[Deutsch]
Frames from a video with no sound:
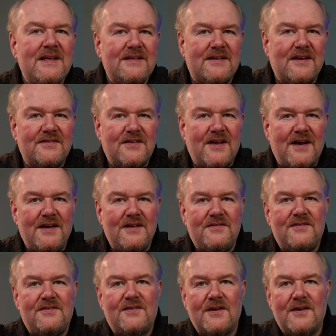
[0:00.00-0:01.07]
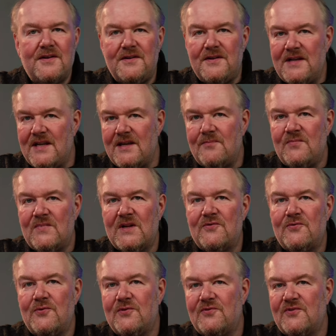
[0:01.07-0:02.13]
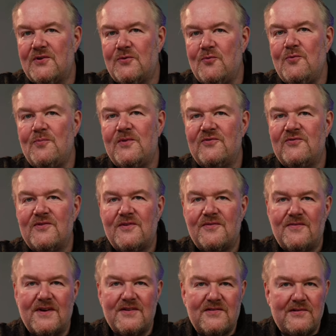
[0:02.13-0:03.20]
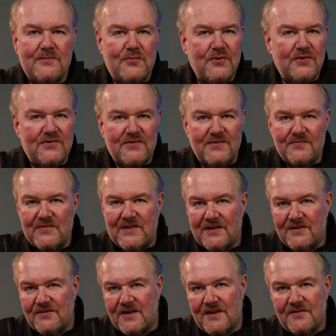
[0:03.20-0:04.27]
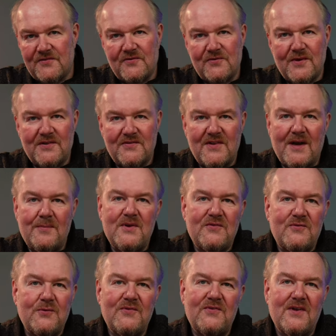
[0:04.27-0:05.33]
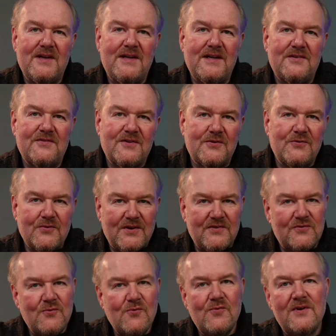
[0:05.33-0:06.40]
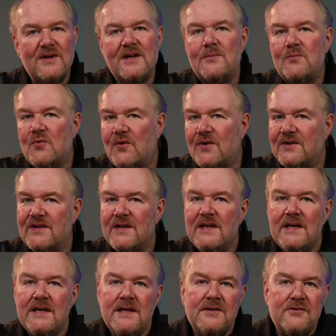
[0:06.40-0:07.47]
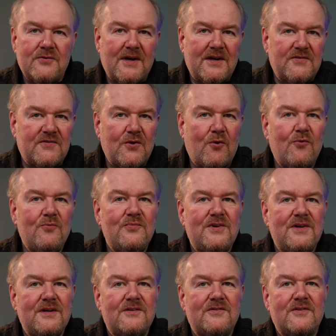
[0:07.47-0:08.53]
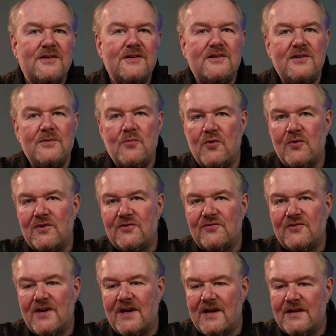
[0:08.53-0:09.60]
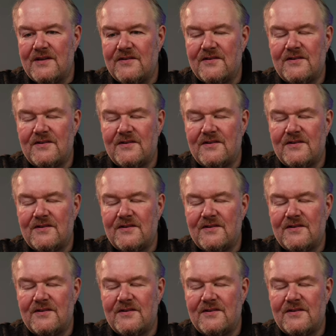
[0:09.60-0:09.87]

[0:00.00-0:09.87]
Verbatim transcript: Das heißt, äh, neben natürlich den üblichen Quasselbüchsen, das heißt, du hast Amazons Alexa, du hast Google an Bord, du hast HomeKit äh, die Möglichkeit,